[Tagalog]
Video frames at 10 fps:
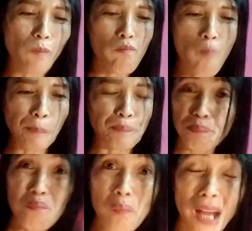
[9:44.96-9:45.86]
hmm
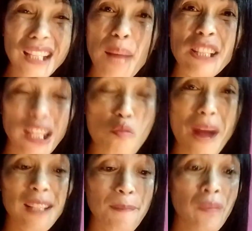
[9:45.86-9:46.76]
halata pag kayo
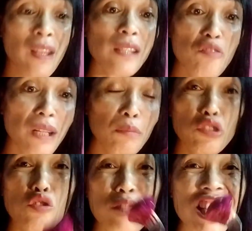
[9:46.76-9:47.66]
kumain. Kasi yung mga
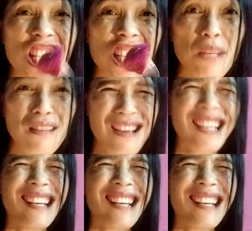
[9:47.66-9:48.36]
buto nito sumisingit ang ngipin.